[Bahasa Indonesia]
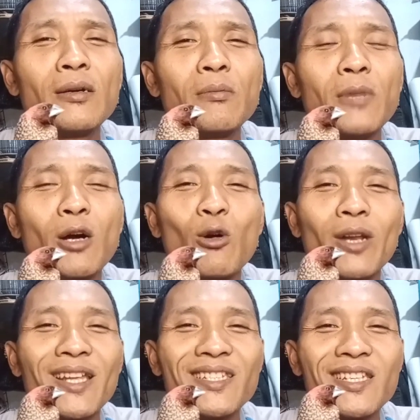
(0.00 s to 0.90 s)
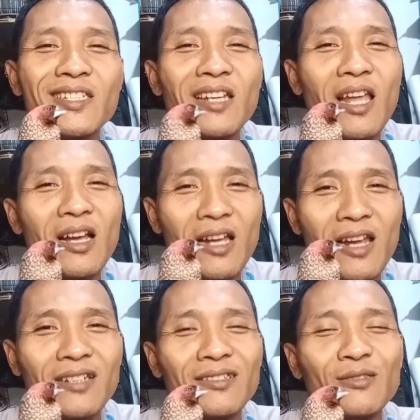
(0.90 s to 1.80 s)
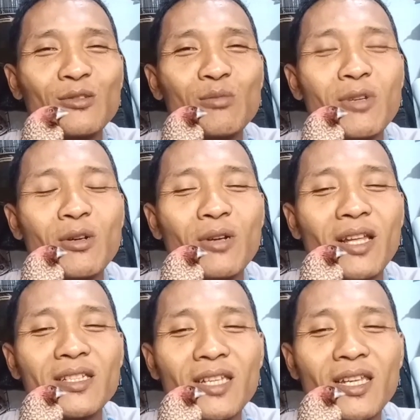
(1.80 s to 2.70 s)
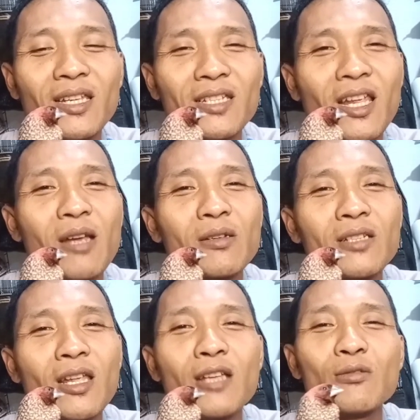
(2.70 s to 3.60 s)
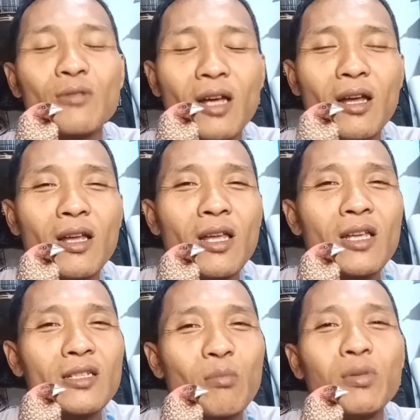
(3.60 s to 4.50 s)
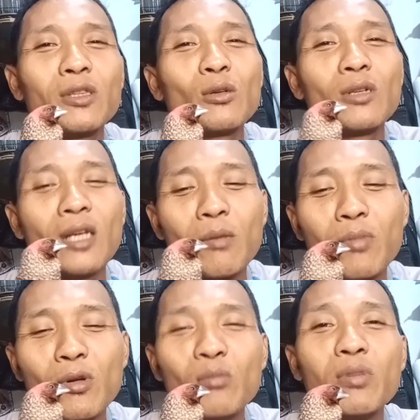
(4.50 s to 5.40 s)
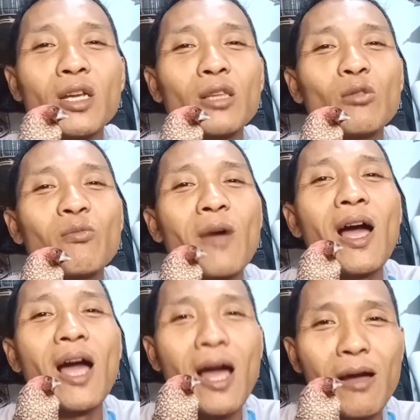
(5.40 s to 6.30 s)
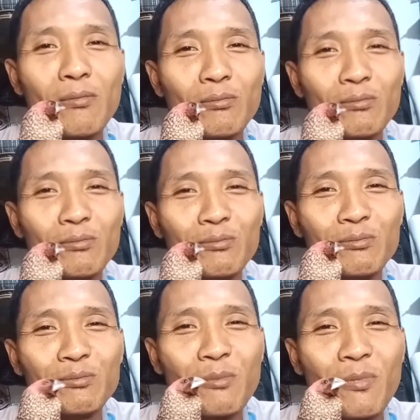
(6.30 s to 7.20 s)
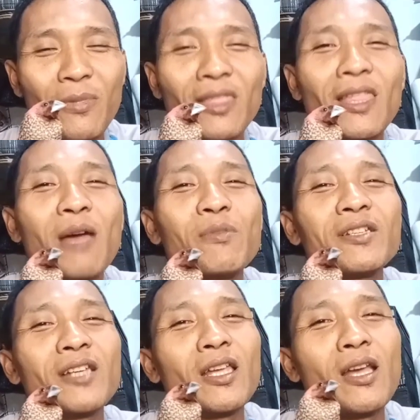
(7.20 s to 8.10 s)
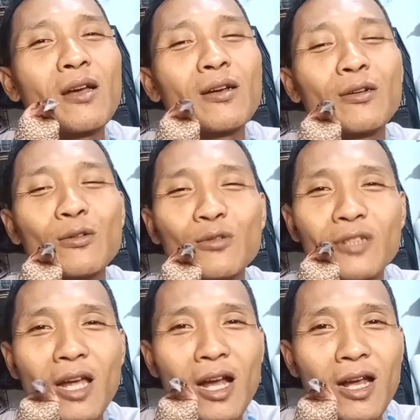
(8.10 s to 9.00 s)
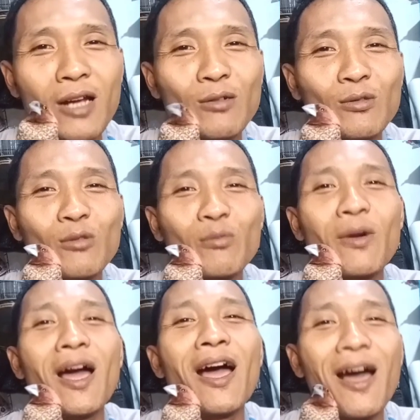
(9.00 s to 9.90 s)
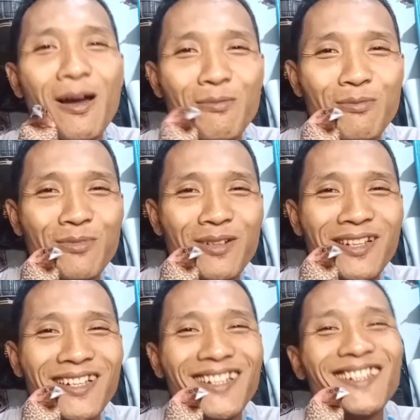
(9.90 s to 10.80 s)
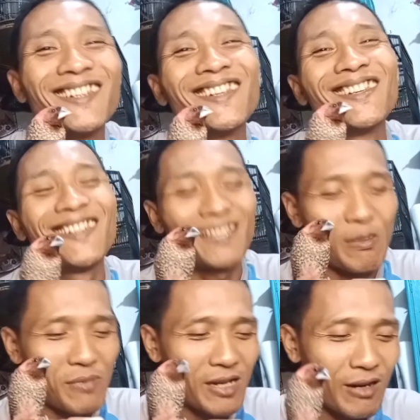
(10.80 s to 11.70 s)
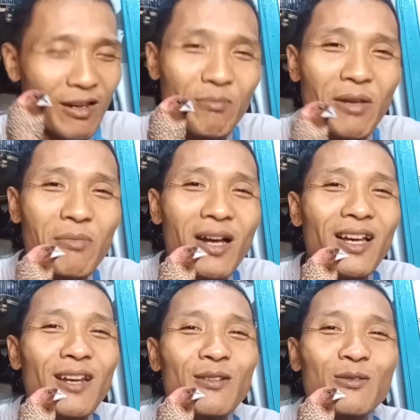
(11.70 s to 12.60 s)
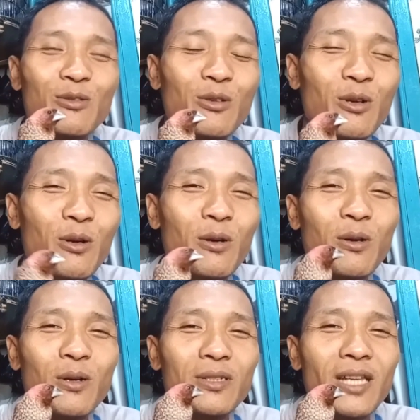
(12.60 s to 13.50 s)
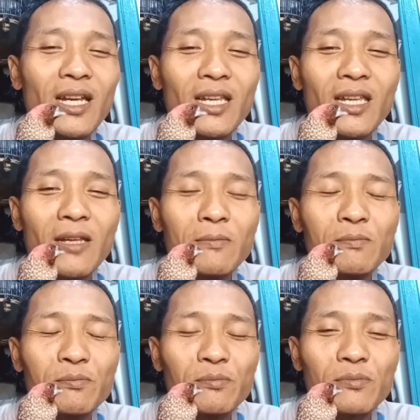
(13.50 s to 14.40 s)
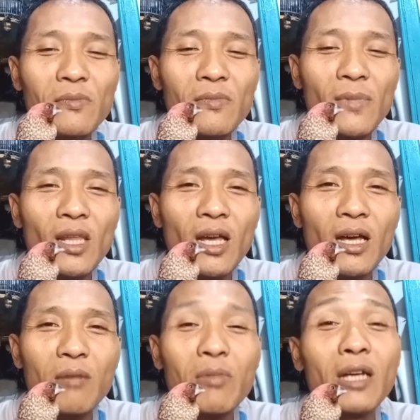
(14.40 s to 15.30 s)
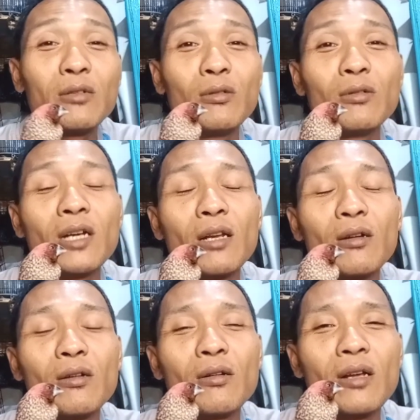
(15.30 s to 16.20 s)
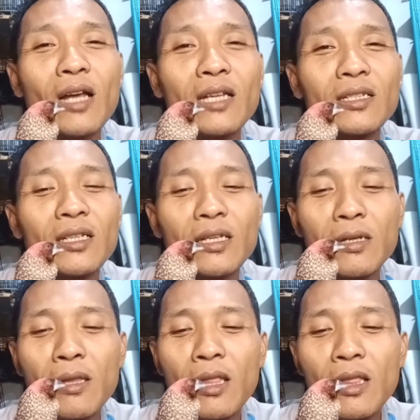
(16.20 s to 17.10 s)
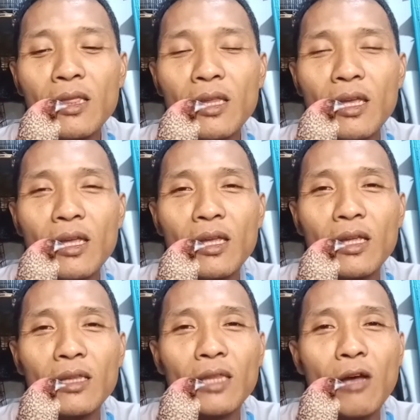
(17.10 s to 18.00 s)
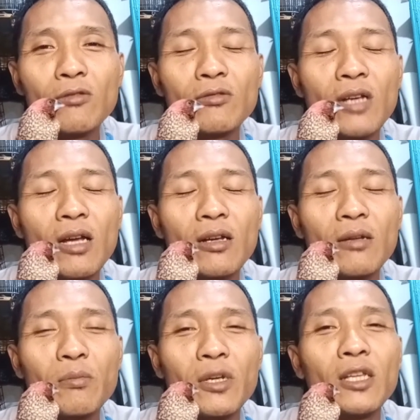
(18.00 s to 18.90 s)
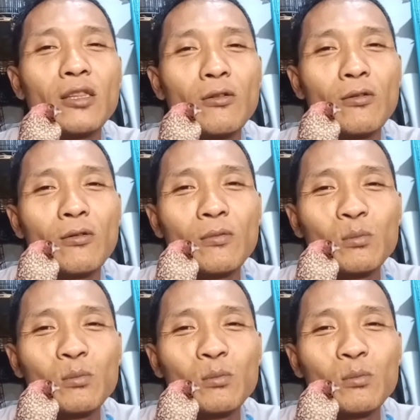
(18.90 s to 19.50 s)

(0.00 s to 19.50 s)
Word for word: mengoreksi silahkan untuk mengoreksi saya saya juga sebetulnya belum begitu paham tapi saya usahakan untuk paham tapi kalau memang kalau untuk dari eh, Mbak dulu kalau ngasih eh, tahu juga begitu